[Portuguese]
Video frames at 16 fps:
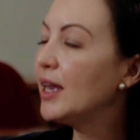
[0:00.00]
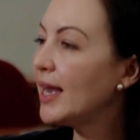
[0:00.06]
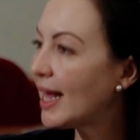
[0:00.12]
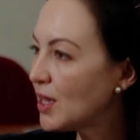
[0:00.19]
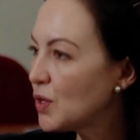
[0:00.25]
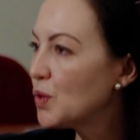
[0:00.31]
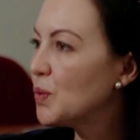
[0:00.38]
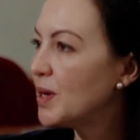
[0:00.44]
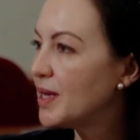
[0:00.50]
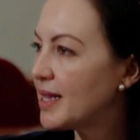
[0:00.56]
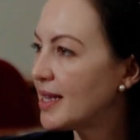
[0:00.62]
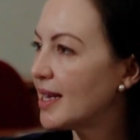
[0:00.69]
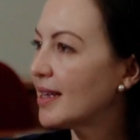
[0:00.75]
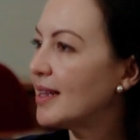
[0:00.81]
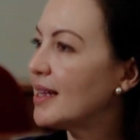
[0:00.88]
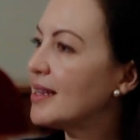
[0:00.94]
Na sua
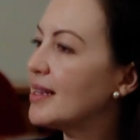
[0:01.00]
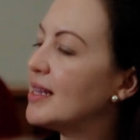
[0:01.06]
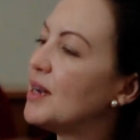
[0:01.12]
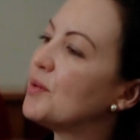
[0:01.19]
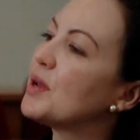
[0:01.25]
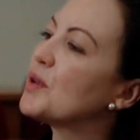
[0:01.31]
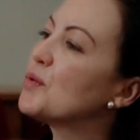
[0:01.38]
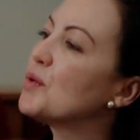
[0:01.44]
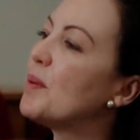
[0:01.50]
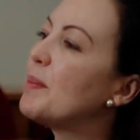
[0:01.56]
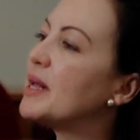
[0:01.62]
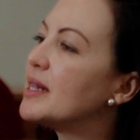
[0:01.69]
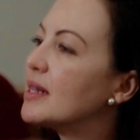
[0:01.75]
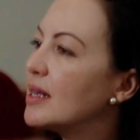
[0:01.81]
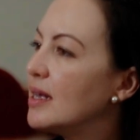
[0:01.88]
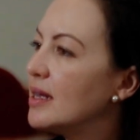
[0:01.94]
dissertação, na sua
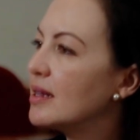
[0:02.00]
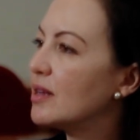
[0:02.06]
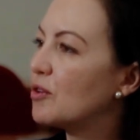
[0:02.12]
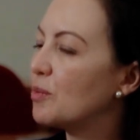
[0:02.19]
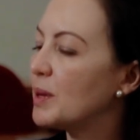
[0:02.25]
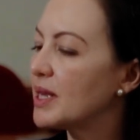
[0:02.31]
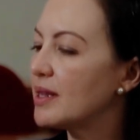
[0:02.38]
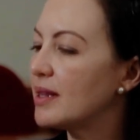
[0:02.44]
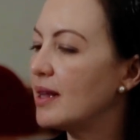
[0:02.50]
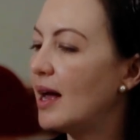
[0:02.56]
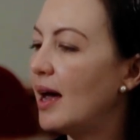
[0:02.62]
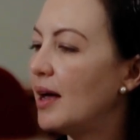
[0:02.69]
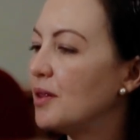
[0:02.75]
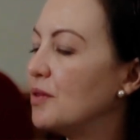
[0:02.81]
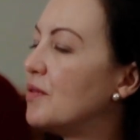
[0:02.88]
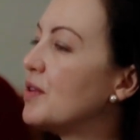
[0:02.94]
pesquisa de
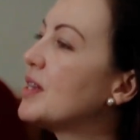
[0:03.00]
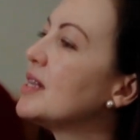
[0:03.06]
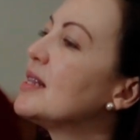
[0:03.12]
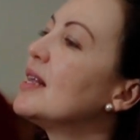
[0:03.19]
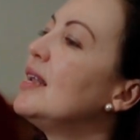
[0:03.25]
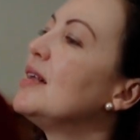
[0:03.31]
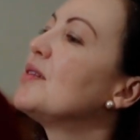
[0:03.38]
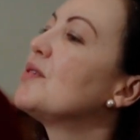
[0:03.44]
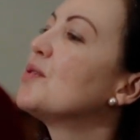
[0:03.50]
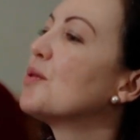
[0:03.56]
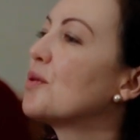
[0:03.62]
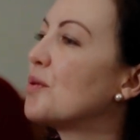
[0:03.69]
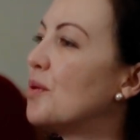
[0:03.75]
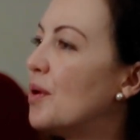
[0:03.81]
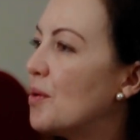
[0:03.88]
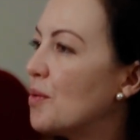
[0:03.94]
mestrado, você
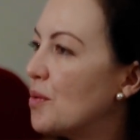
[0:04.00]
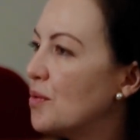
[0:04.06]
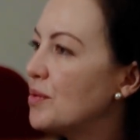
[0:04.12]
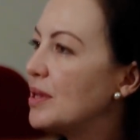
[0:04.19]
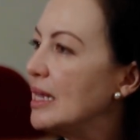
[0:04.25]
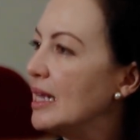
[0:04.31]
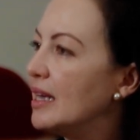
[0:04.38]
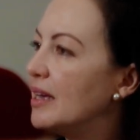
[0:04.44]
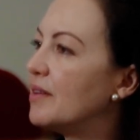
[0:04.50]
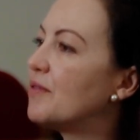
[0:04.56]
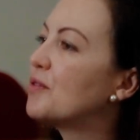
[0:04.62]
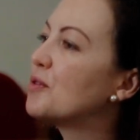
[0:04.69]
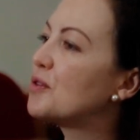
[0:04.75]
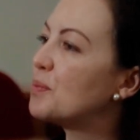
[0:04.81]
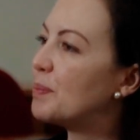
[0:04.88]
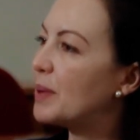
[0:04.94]
selecionou alguns
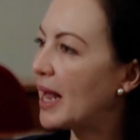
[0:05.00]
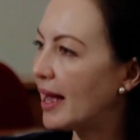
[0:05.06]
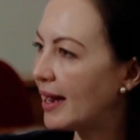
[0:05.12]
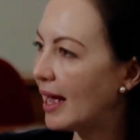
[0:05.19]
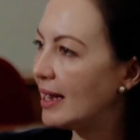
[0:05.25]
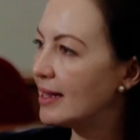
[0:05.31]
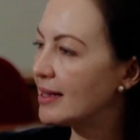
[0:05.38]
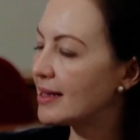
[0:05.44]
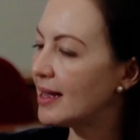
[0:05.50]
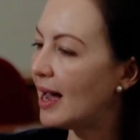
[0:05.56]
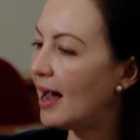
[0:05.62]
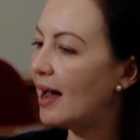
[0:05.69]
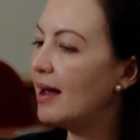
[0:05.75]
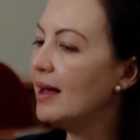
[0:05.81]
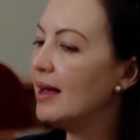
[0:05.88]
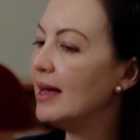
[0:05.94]
livros para
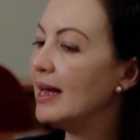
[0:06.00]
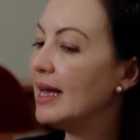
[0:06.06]
analisar